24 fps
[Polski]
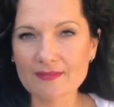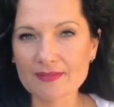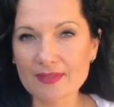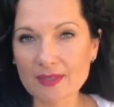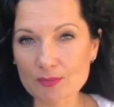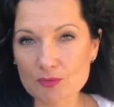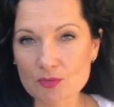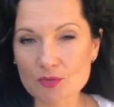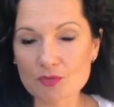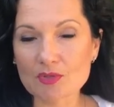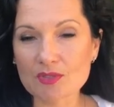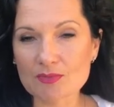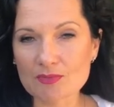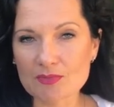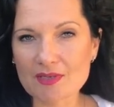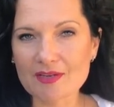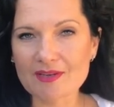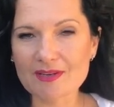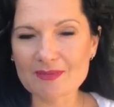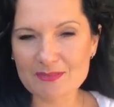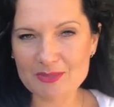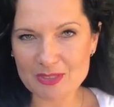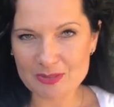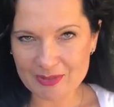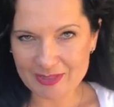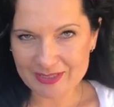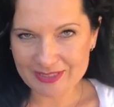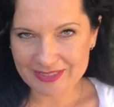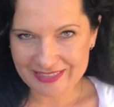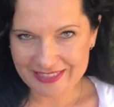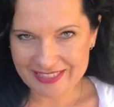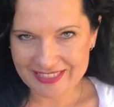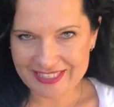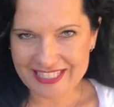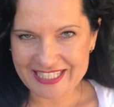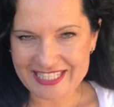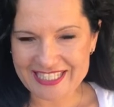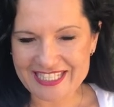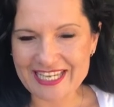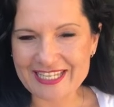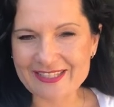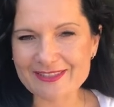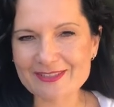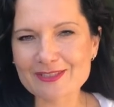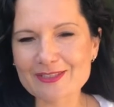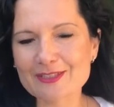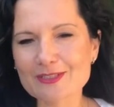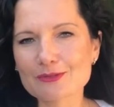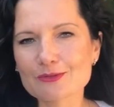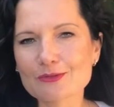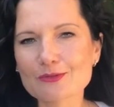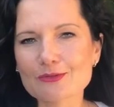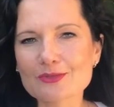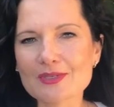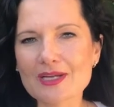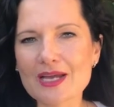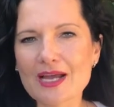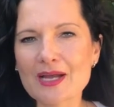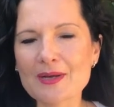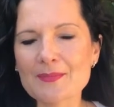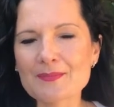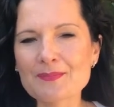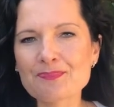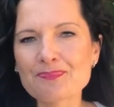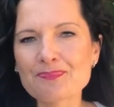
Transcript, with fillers: Na przykład miałam przykład klientki, która